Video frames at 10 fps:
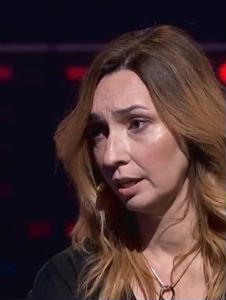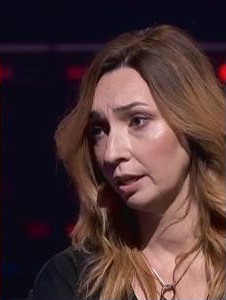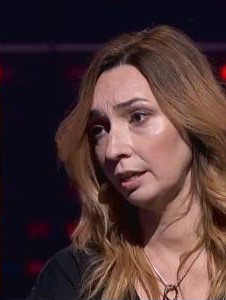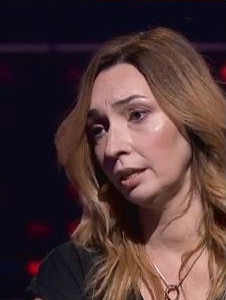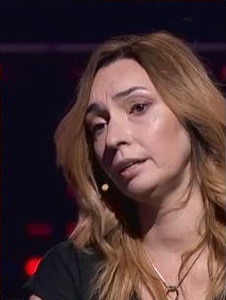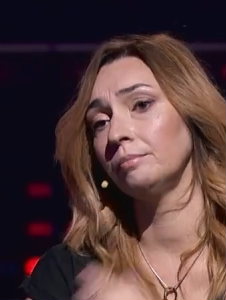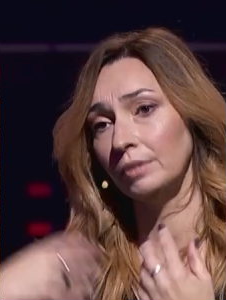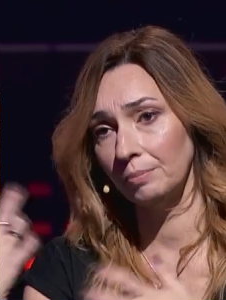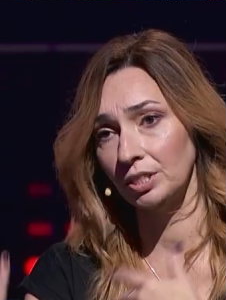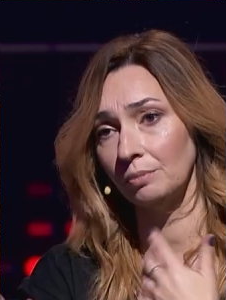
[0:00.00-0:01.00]
i to nie,
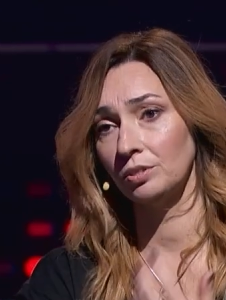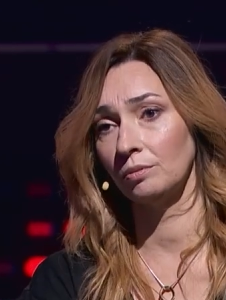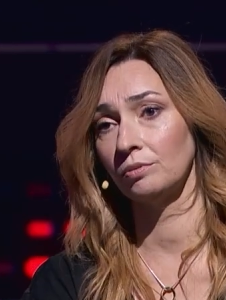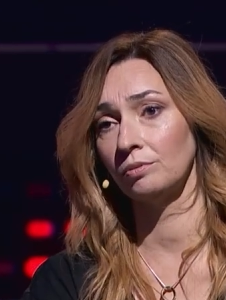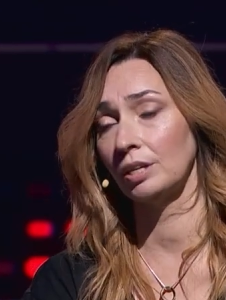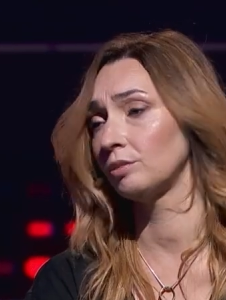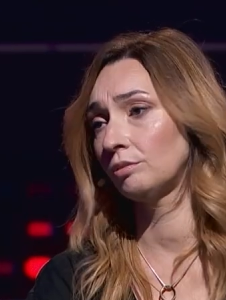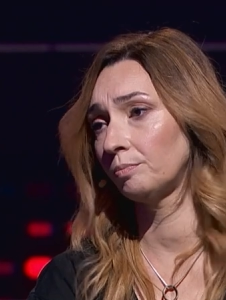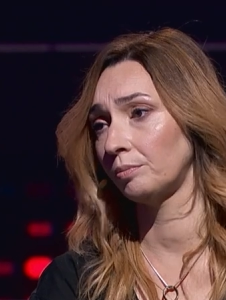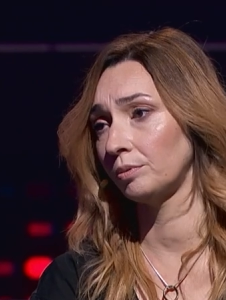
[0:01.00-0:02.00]
nie będziemy sobą rozmawiać, to
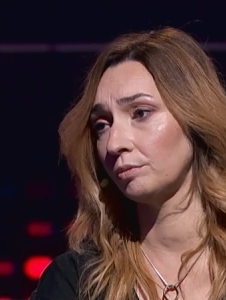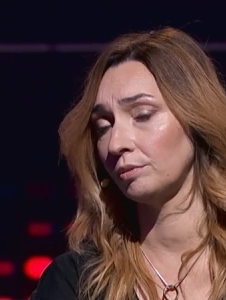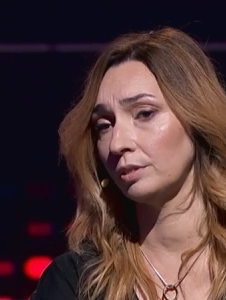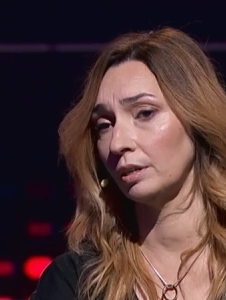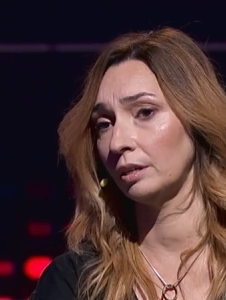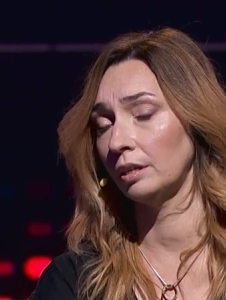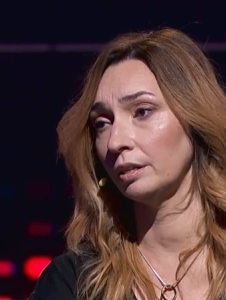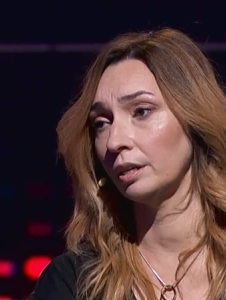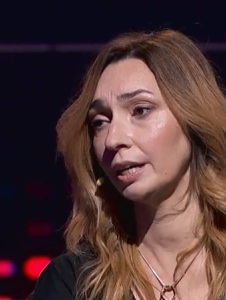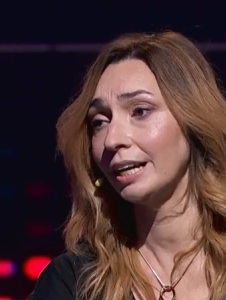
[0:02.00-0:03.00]
to po prostu nie zagra,
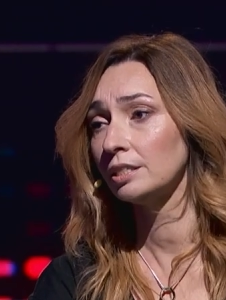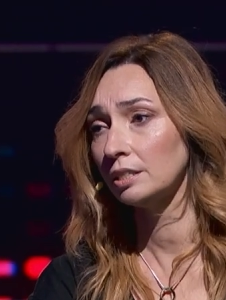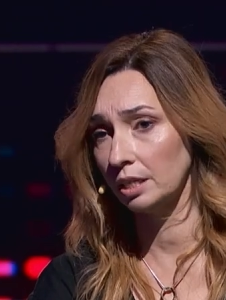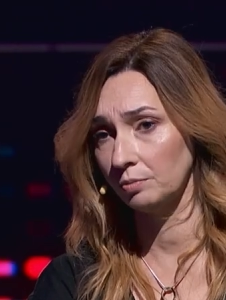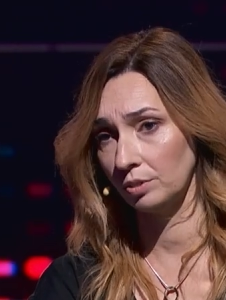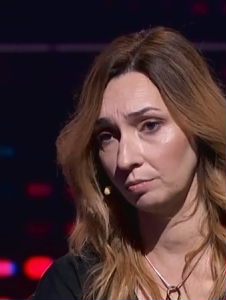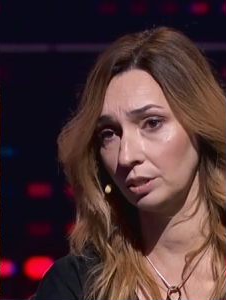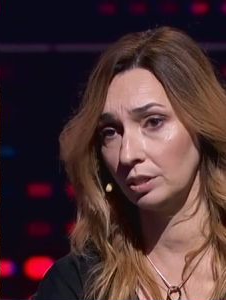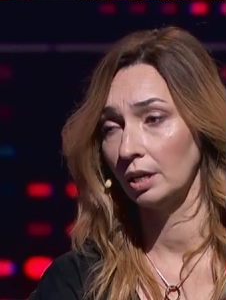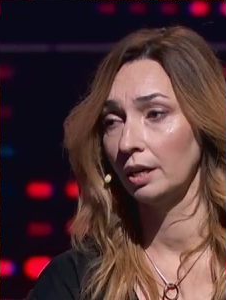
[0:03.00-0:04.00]
nie? Każdy z nas musi
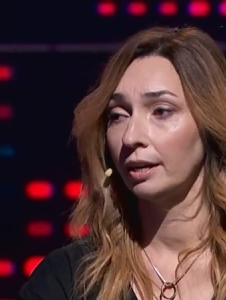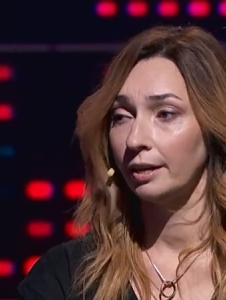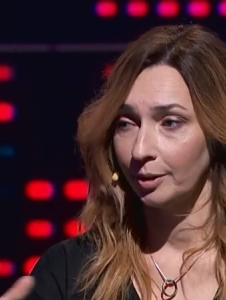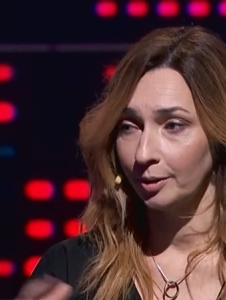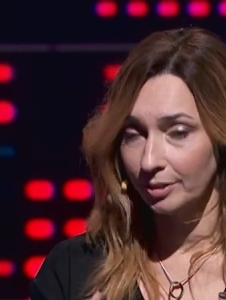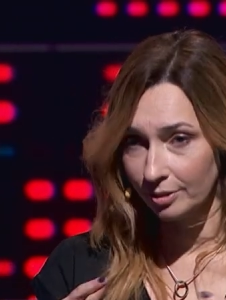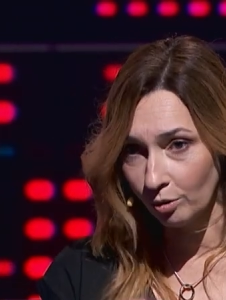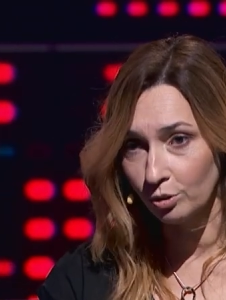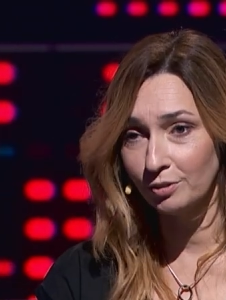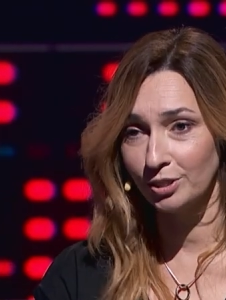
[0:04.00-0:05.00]
mieć
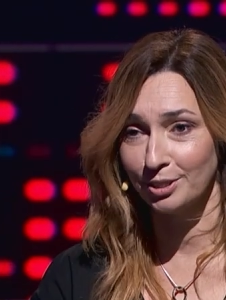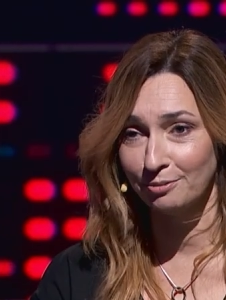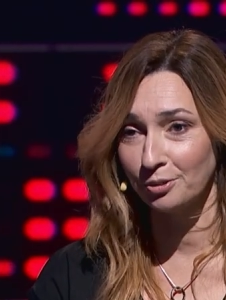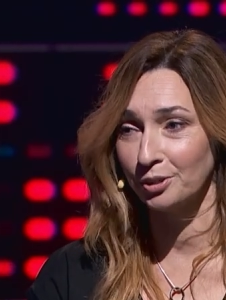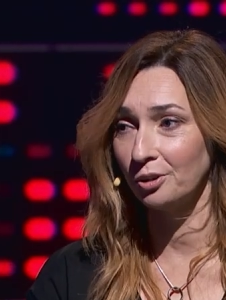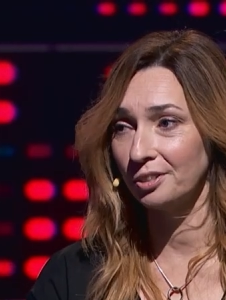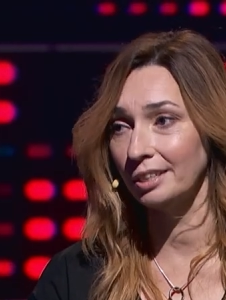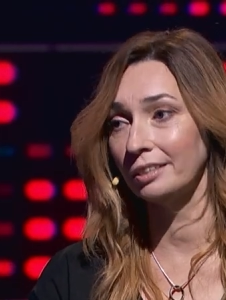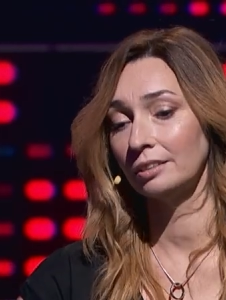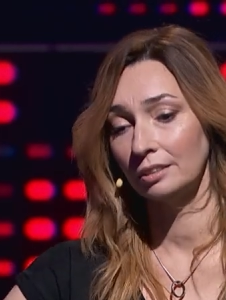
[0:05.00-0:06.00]
oczywiście swój
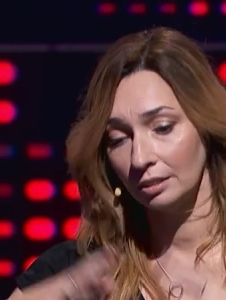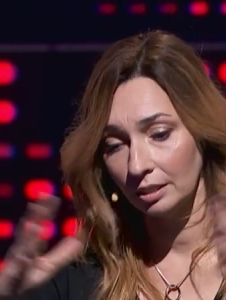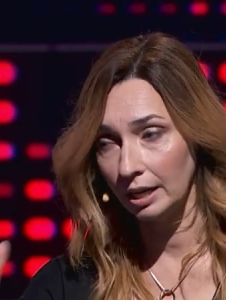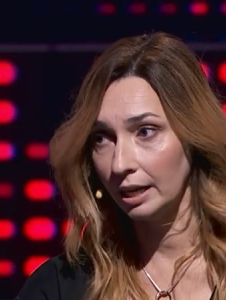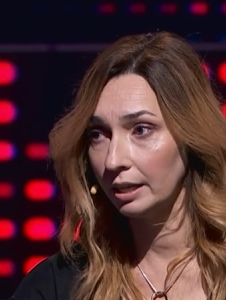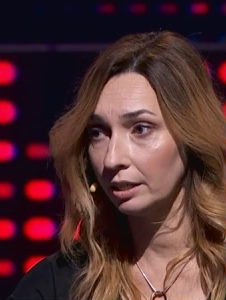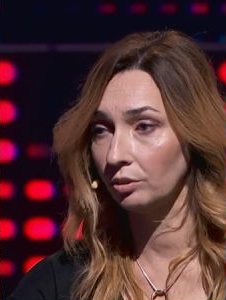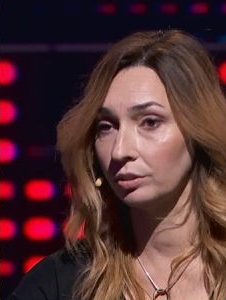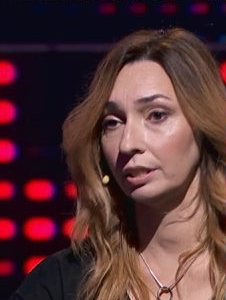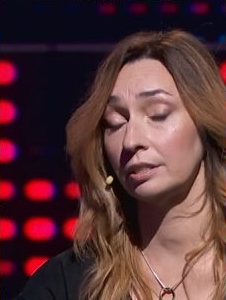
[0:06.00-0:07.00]
konik, ale
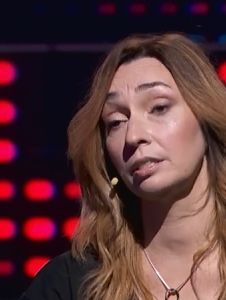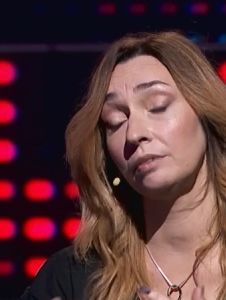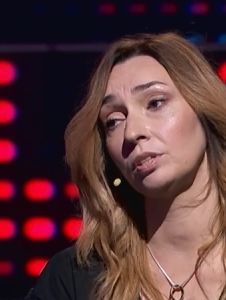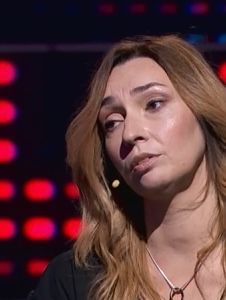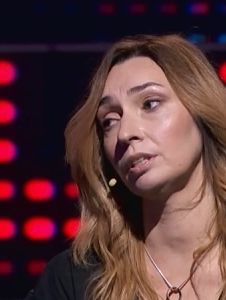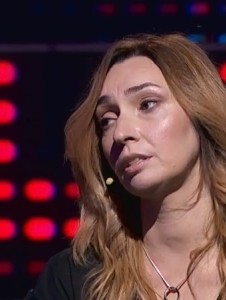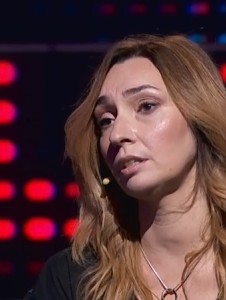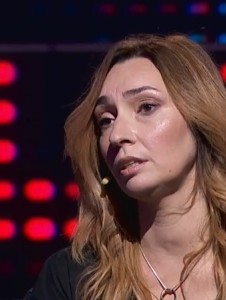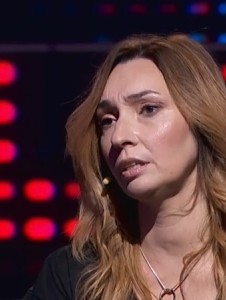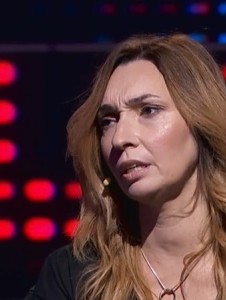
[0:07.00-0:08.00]
kontekst, zawsze kontekst
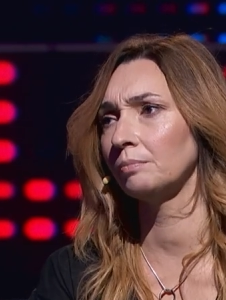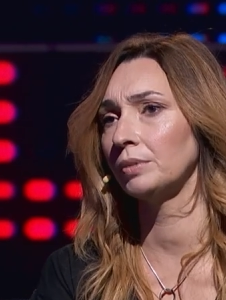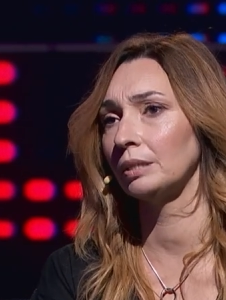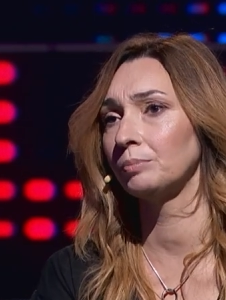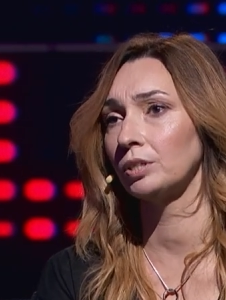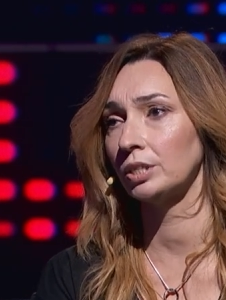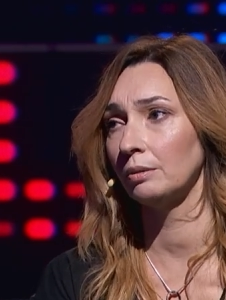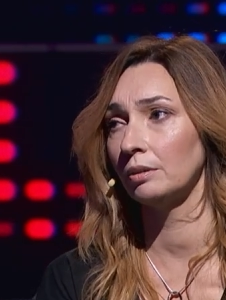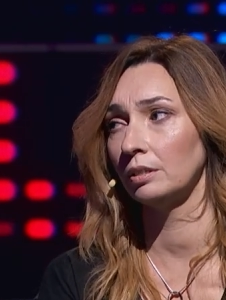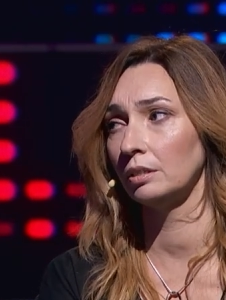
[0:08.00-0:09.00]
i ja bym jednak
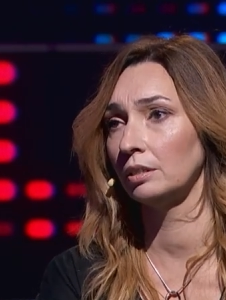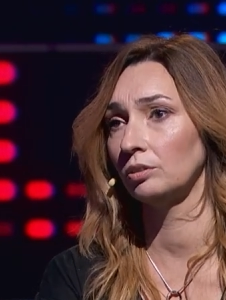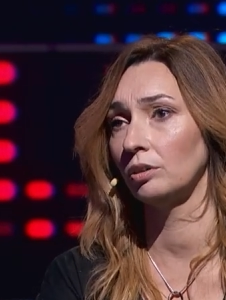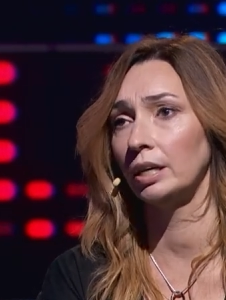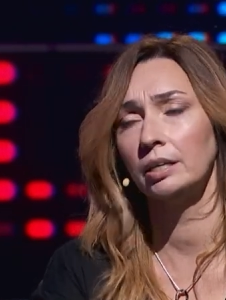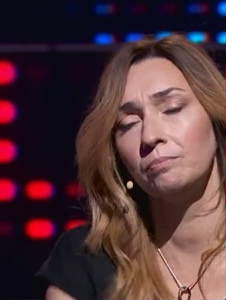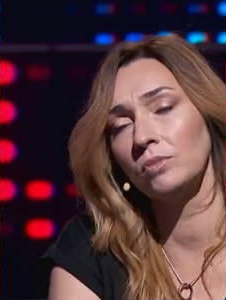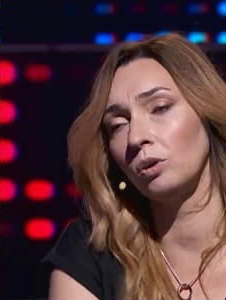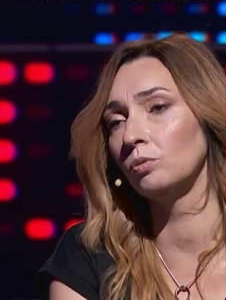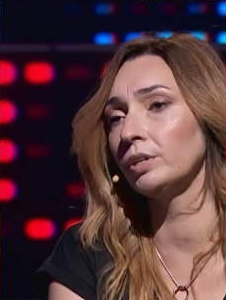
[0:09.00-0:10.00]
podkreślała e, to, ale
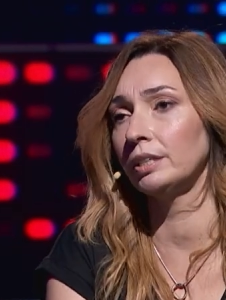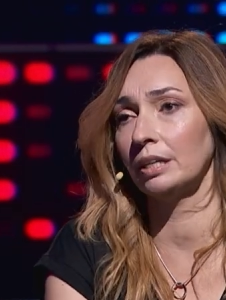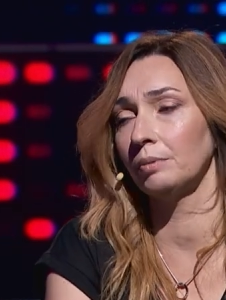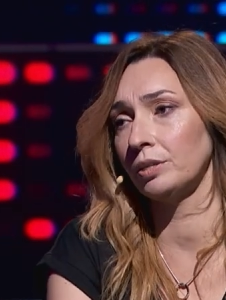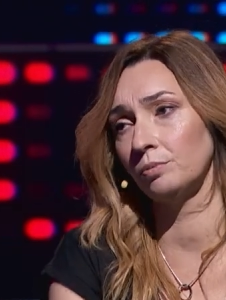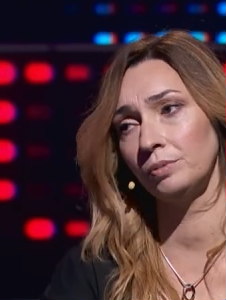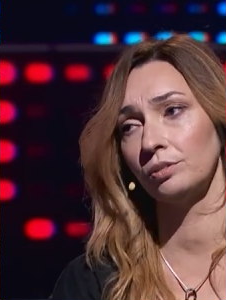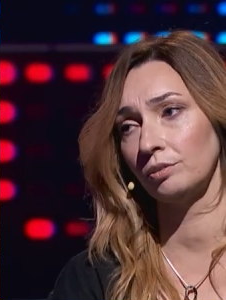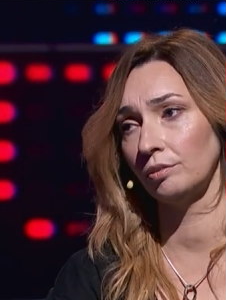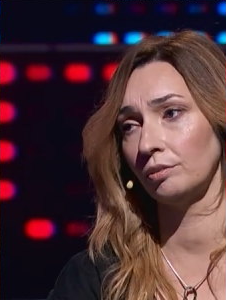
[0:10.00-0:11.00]
ogólnie tak bardzo
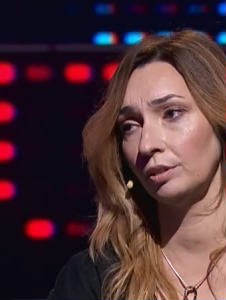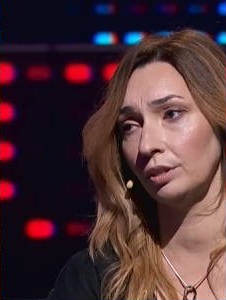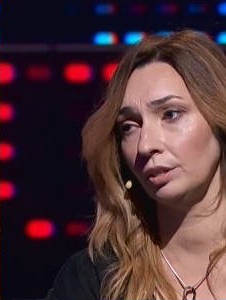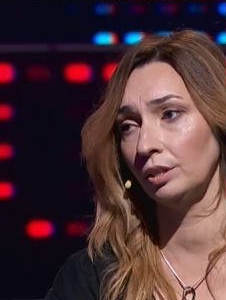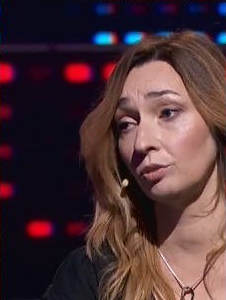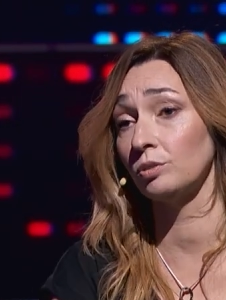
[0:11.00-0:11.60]
blisko i, i